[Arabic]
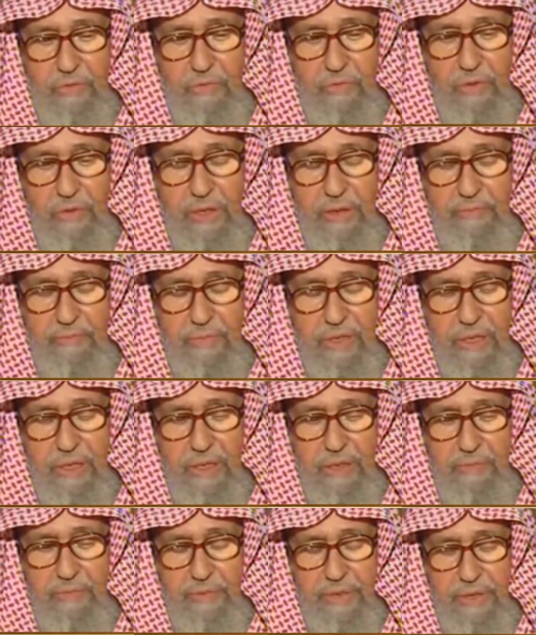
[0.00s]

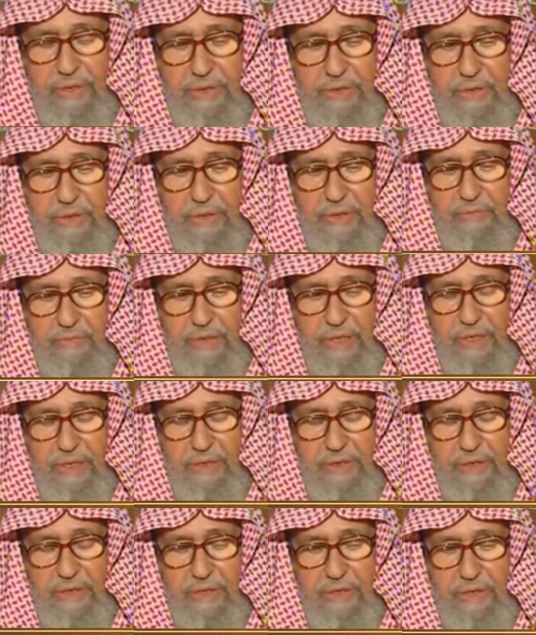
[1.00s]
وأما البيت اللي ما
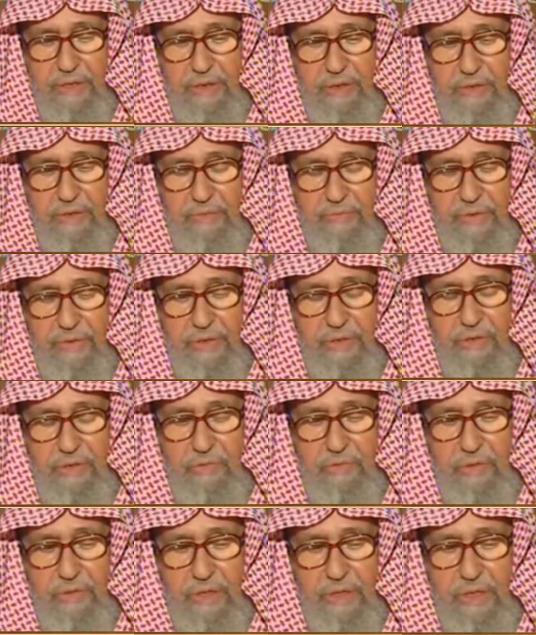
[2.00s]
يدري يبيعه
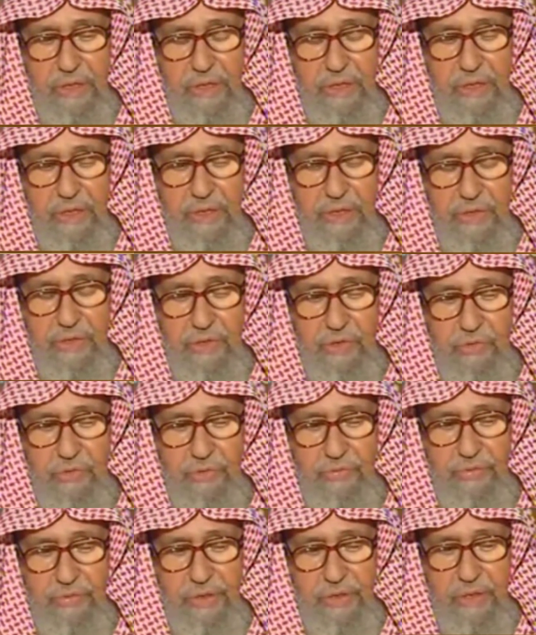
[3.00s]
ولا
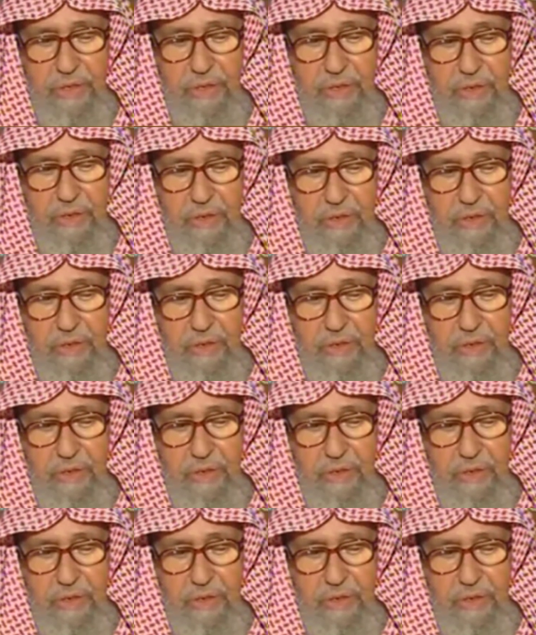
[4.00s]
يسكن فيه